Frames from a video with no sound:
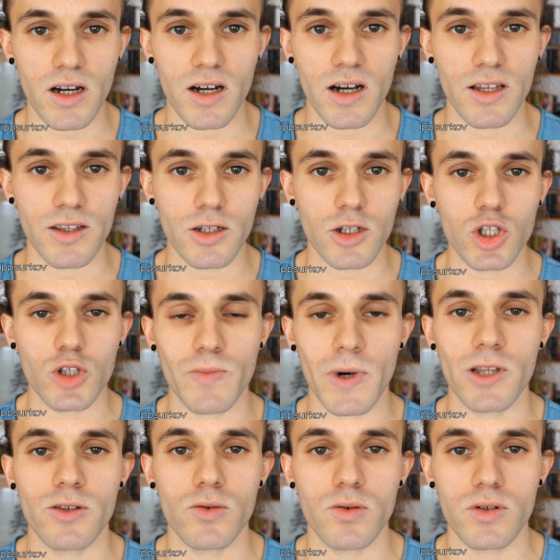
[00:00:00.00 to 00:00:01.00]
andere
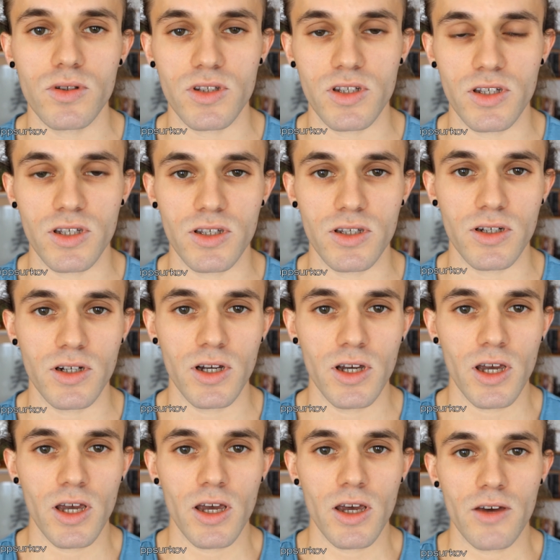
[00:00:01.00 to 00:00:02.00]
Spannungen, die
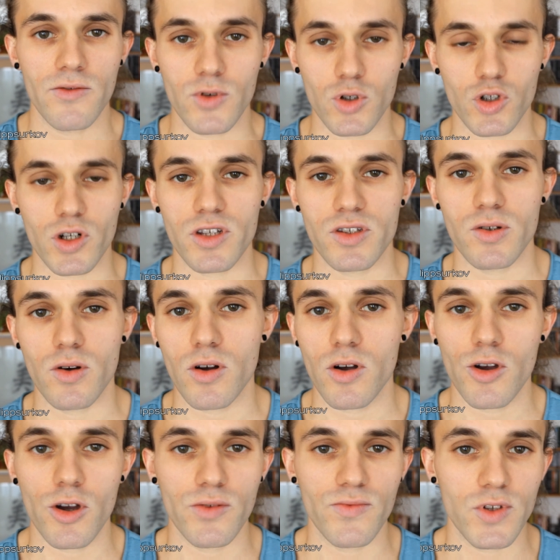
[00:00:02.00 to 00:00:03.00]
für Stress sorgen können,